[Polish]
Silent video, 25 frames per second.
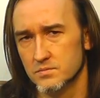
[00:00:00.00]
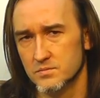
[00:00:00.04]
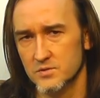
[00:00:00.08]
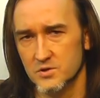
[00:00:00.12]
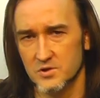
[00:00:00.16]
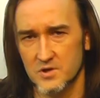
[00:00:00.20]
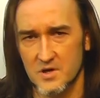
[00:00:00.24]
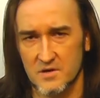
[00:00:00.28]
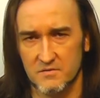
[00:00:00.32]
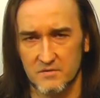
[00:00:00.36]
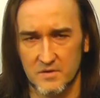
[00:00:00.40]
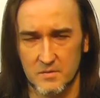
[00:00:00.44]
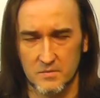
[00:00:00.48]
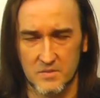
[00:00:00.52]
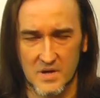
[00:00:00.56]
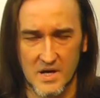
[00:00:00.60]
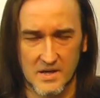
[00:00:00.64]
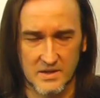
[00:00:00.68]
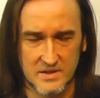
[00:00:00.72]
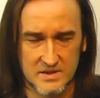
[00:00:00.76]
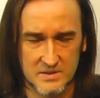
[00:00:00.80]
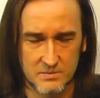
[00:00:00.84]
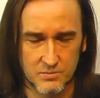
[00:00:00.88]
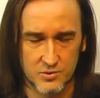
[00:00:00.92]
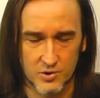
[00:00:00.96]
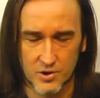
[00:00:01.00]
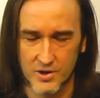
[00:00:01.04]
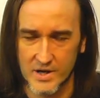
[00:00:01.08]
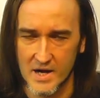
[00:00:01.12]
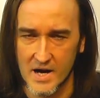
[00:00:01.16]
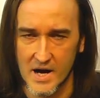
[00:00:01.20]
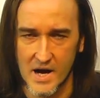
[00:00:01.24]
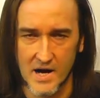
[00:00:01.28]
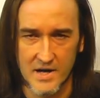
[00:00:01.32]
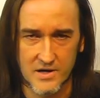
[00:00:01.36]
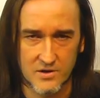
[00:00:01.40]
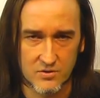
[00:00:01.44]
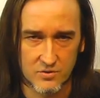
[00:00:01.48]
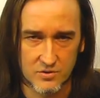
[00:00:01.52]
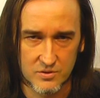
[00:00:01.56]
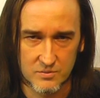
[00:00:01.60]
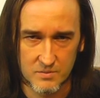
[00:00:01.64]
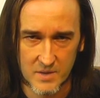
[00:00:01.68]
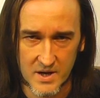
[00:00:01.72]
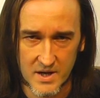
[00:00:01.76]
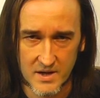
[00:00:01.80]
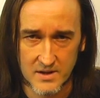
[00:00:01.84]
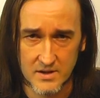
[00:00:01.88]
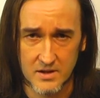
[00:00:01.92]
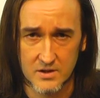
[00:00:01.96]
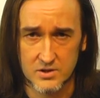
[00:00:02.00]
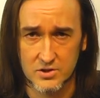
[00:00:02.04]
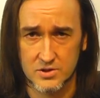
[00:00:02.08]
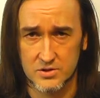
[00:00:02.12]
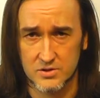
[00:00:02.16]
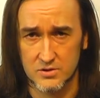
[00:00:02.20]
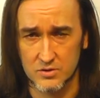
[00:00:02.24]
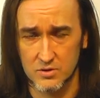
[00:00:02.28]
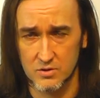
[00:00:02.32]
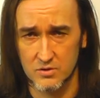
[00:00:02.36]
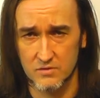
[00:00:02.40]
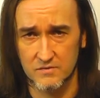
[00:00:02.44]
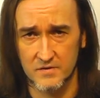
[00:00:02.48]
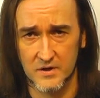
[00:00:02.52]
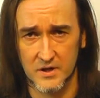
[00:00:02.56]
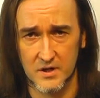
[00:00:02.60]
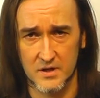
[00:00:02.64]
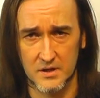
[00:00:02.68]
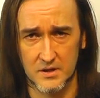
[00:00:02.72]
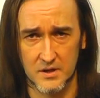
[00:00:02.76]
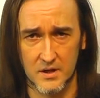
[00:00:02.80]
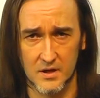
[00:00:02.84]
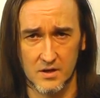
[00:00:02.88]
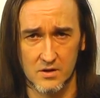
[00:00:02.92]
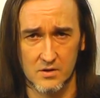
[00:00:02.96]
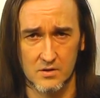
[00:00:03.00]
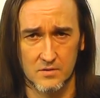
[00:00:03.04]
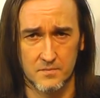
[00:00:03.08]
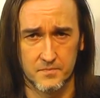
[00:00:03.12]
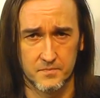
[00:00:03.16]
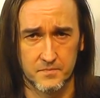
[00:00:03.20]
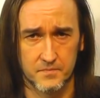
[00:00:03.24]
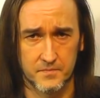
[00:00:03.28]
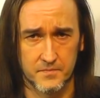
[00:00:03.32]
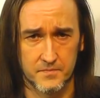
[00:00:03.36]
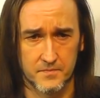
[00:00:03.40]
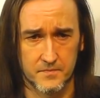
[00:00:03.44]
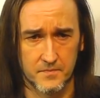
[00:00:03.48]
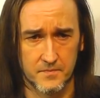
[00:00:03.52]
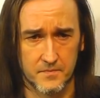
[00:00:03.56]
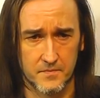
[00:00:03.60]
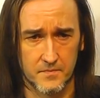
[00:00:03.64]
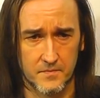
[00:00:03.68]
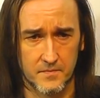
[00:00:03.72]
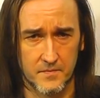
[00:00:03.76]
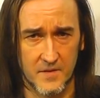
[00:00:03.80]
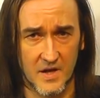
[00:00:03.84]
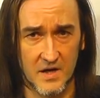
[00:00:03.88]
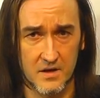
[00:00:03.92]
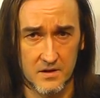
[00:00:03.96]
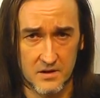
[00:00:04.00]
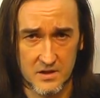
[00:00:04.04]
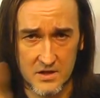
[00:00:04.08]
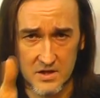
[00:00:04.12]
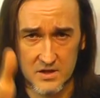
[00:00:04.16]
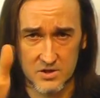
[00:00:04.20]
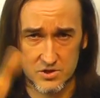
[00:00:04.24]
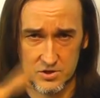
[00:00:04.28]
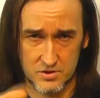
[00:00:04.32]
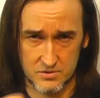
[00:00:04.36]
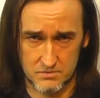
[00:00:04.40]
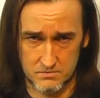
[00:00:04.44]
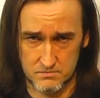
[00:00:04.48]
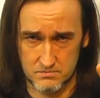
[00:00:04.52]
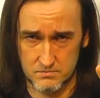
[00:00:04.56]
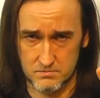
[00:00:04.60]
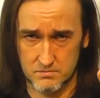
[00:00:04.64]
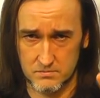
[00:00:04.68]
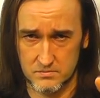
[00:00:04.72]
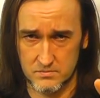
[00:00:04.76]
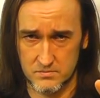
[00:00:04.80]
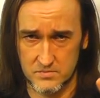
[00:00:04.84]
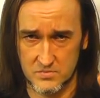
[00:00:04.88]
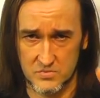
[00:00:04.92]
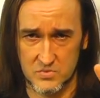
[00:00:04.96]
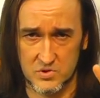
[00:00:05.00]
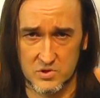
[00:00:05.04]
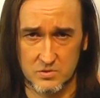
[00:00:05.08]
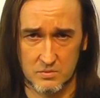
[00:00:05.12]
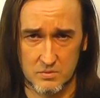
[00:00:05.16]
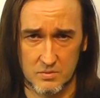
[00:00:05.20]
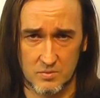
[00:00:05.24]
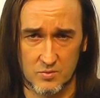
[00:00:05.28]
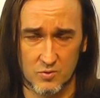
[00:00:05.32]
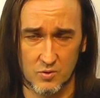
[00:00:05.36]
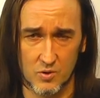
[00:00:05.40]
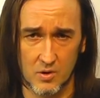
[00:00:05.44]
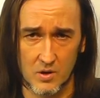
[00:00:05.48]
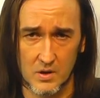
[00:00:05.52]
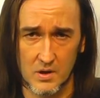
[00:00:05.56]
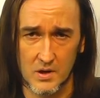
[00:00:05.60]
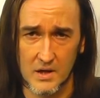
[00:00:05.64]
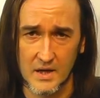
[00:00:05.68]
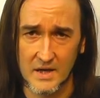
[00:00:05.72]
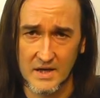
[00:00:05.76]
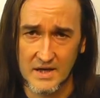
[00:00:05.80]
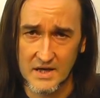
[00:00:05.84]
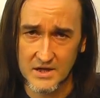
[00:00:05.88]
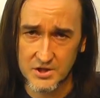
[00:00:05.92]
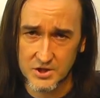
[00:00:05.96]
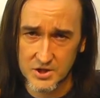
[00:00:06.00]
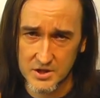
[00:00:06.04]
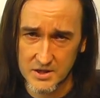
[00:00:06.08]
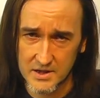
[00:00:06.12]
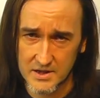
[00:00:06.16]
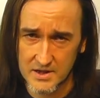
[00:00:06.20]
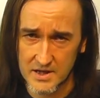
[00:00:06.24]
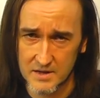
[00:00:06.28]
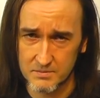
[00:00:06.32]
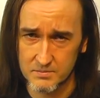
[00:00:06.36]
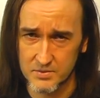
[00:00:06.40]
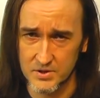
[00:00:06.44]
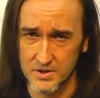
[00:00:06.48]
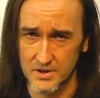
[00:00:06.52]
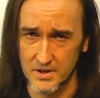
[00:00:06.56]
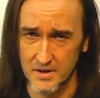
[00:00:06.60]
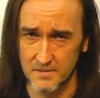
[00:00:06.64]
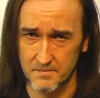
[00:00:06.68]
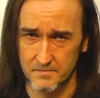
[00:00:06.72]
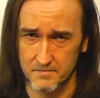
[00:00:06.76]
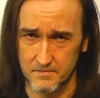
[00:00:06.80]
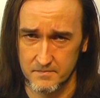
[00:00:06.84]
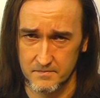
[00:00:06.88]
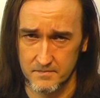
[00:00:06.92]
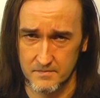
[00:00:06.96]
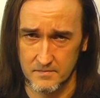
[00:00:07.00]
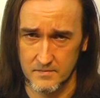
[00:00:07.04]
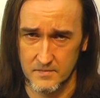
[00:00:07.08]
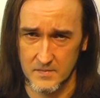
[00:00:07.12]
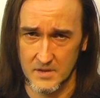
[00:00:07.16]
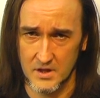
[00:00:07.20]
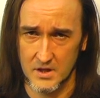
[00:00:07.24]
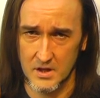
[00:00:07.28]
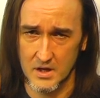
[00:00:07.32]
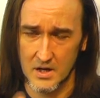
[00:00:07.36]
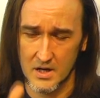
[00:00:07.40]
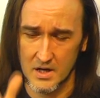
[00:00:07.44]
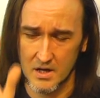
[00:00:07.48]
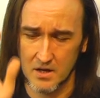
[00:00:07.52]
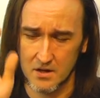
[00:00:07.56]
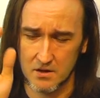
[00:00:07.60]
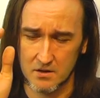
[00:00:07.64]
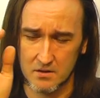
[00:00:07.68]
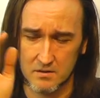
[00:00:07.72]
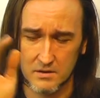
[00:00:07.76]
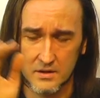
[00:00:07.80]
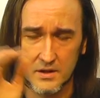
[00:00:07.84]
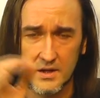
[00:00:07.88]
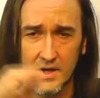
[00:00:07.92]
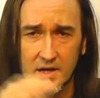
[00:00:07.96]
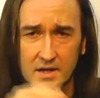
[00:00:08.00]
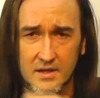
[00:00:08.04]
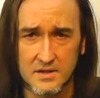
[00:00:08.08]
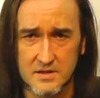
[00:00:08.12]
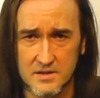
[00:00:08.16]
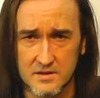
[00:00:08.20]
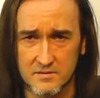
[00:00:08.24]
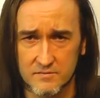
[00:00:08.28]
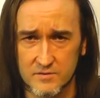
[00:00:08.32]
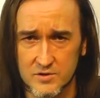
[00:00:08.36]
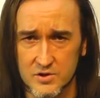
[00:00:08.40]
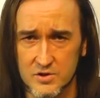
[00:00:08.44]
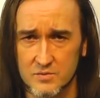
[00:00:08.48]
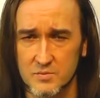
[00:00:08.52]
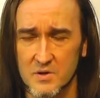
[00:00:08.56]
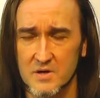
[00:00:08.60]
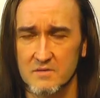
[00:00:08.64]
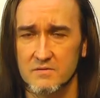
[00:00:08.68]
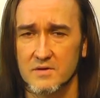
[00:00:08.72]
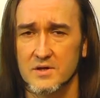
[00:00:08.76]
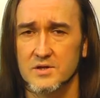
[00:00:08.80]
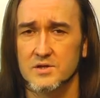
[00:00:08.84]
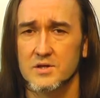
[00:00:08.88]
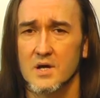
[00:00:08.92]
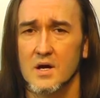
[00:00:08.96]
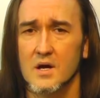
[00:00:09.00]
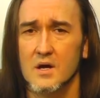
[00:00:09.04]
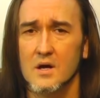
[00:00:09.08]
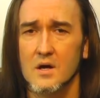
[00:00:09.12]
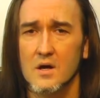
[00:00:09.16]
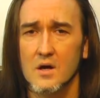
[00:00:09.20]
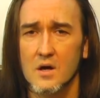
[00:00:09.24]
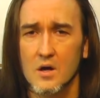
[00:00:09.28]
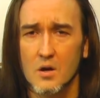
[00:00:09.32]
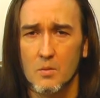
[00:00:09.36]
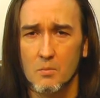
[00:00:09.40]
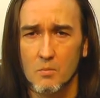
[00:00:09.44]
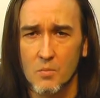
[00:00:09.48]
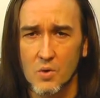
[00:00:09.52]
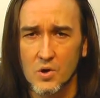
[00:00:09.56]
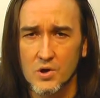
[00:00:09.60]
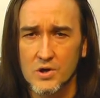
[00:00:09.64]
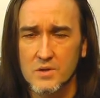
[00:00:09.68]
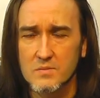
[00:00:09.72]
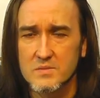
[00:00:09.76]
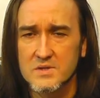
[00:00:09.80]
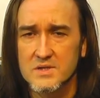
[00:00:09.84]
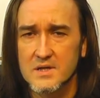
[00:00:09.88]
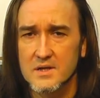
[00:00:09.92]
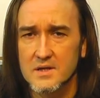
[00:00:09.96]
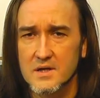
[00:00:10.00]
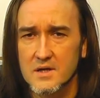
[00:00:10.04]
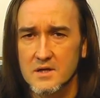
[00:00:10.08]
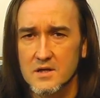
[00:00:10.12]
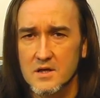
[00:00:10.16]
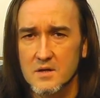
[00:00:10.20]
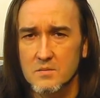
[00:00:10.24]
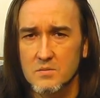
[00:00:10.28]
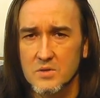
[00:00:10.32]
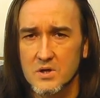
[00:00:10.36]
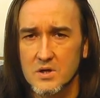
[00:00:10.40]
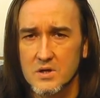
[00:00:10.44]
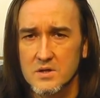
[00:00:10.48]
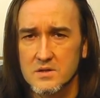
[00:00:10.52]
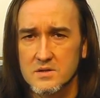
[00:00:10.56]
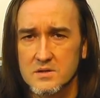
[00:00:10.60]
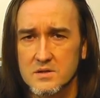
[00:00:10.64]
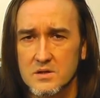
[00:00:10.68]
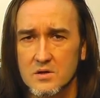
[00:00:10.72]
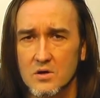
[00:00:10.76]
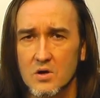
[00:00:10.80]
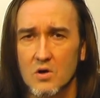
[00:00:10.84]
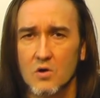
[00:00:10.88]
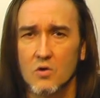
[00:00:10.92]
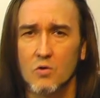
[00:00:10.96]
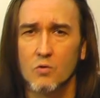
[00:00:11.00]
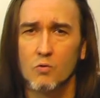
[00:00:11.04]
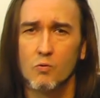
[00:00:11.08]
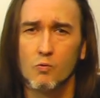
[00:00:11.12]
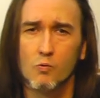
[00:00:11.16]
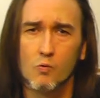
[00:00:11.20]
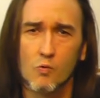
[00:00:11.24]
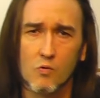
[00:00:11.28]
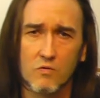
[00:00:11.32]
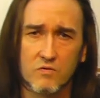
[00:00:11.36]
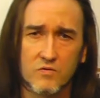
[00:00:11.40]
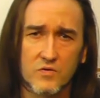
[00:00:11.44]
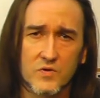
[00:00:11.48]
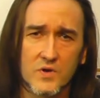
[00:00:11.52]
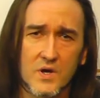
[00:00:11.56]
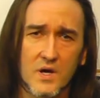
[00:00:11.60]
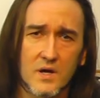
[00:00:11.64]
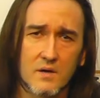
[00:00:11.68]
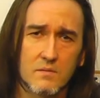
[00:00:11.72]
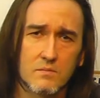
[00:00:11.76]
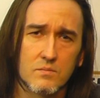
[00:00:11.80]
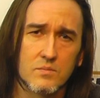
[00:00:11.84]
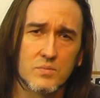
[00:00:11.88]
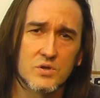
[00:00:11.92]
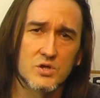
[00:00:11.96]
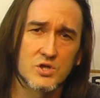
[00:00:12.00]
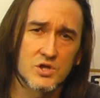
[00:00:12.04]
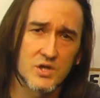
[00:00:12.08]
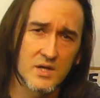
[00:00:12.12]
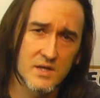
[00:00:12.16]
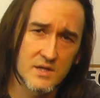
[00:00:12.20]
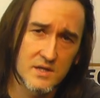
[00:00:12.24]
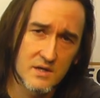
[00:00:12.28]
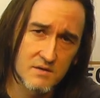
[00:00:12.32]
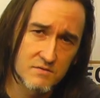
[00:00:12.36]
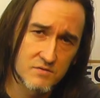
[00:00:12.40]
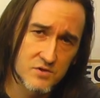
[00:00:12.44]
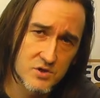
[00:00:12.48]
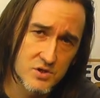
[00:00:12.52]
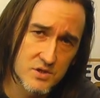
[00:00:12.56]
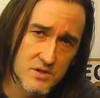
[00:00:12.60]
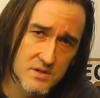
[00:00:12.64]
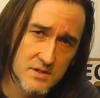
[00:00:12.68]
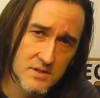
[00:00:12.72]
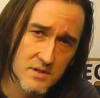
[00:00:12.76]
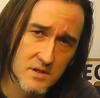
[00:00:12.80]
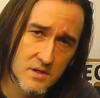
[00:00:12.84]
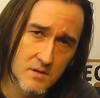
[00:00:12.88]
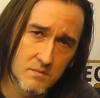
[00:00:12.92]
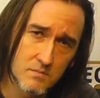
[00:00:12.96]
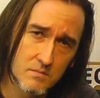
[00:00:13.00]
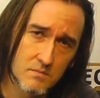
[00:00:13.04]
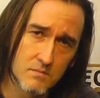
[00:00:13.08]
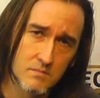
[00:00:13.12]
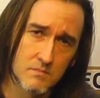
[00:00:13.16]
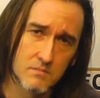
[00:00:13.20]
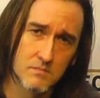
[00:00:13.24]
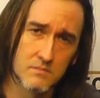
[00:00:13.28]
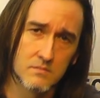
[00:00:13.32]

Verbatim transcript: no nie wiem, jak zbroja Ironmana czy cokolwiek innego. E, I jeszcze, żeby było, ja się nie nabijam. Ja nie chcę wyśmiewać. Moim zadaniem jest głównie, przede wszystkim